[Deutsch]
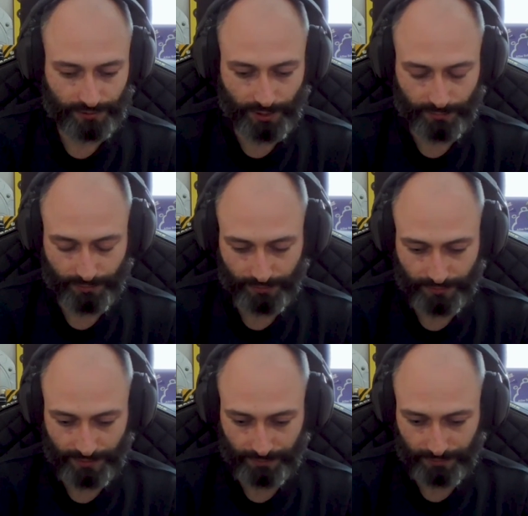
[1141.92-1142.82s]
Köpfe
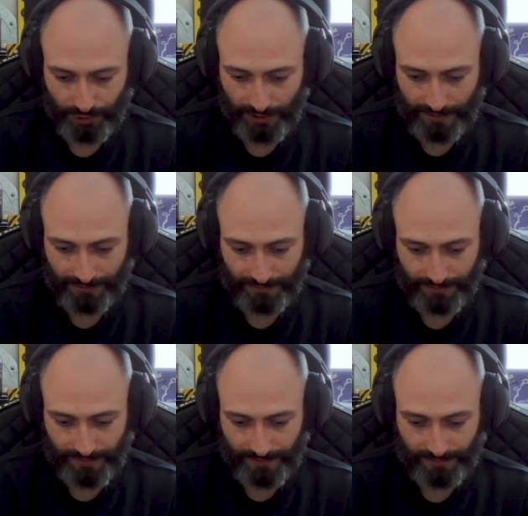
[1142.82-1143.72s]
zusammengeschlagen
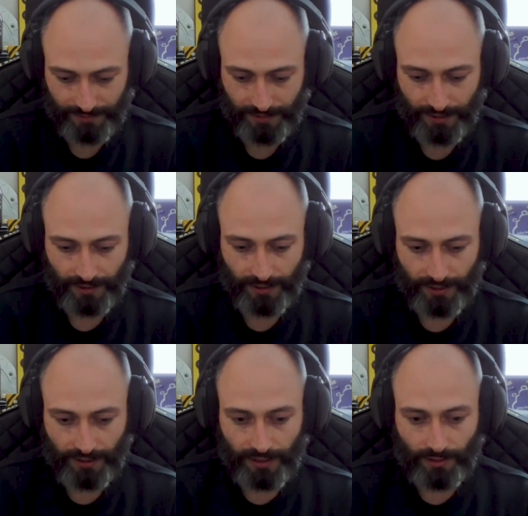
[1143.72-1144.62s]
quasi
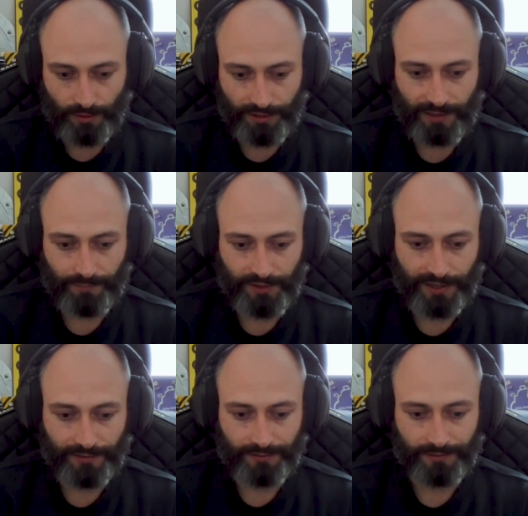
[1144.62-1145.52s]
und haben
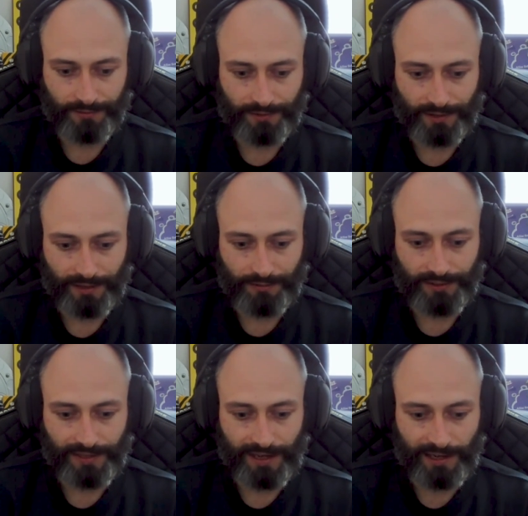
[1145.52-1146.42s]
dann
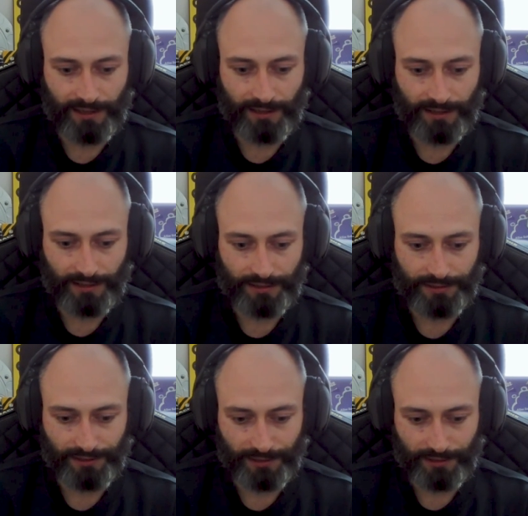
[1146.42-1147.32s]
final
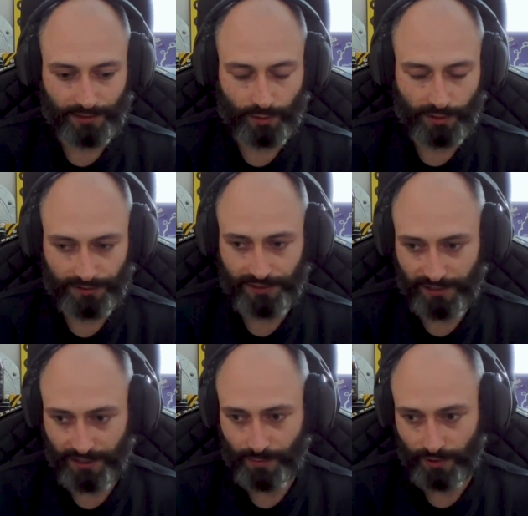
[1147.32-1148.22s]
die Quality
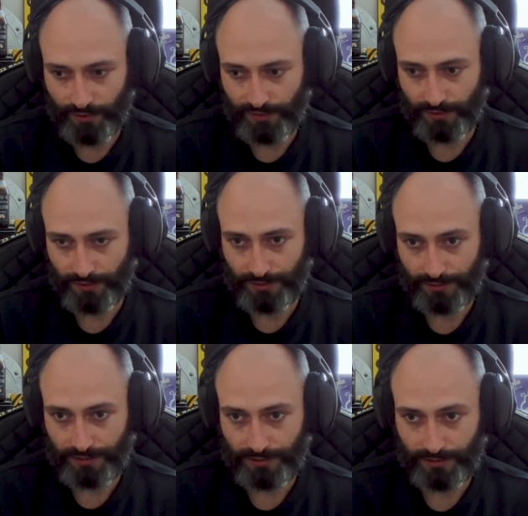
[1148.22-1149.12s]
Gilde bei uns ge
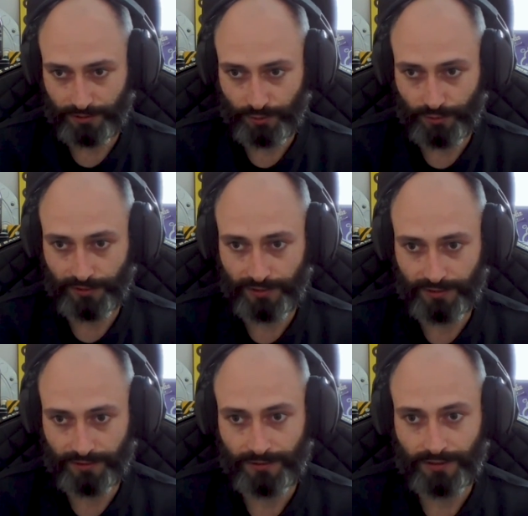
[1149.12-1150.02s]
ge
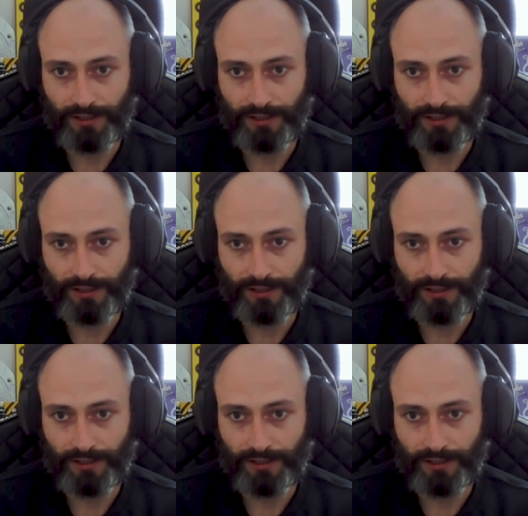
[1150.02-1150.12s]
gegründet,